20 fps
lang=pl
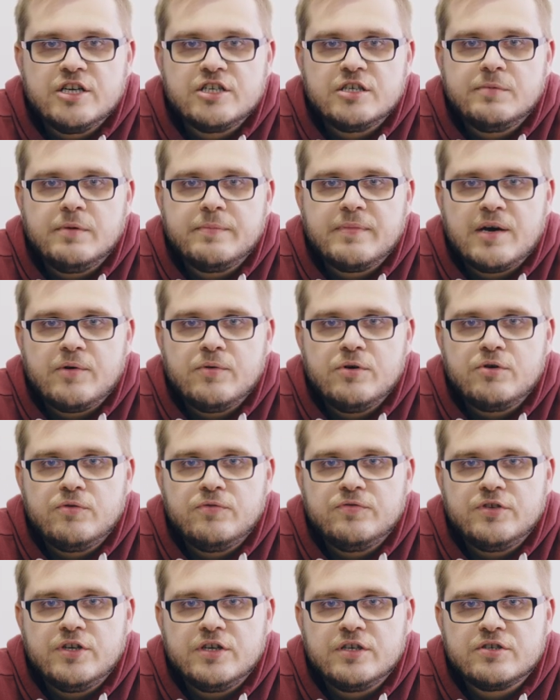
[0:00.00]
żeby miały
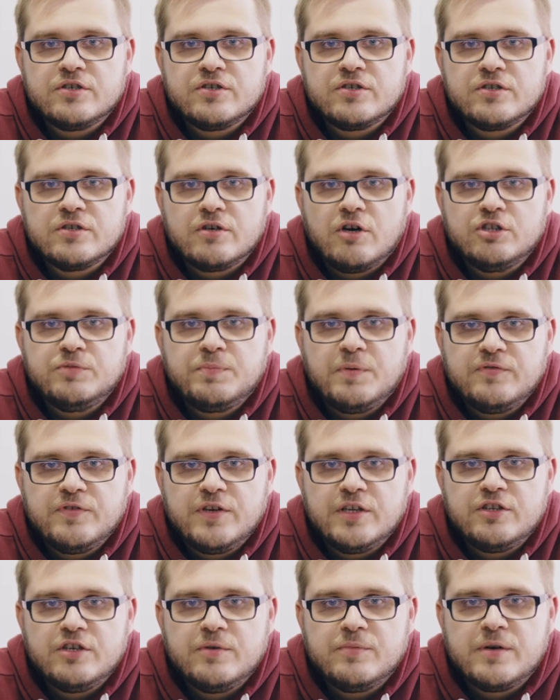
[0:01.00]
również
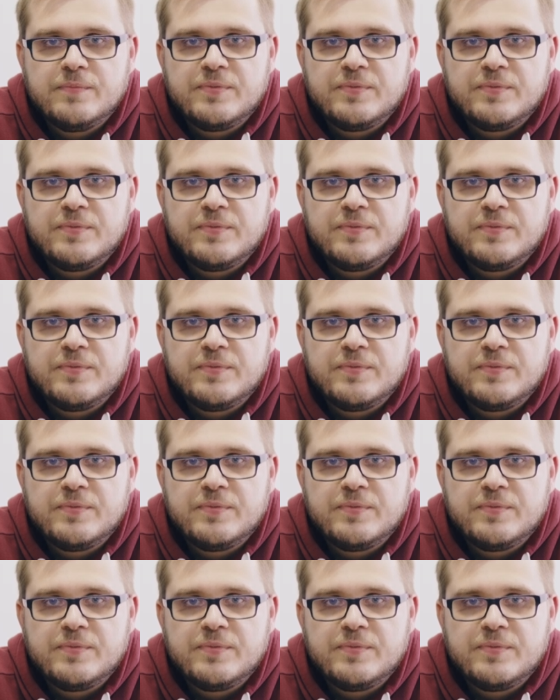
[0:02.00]
odpowiednią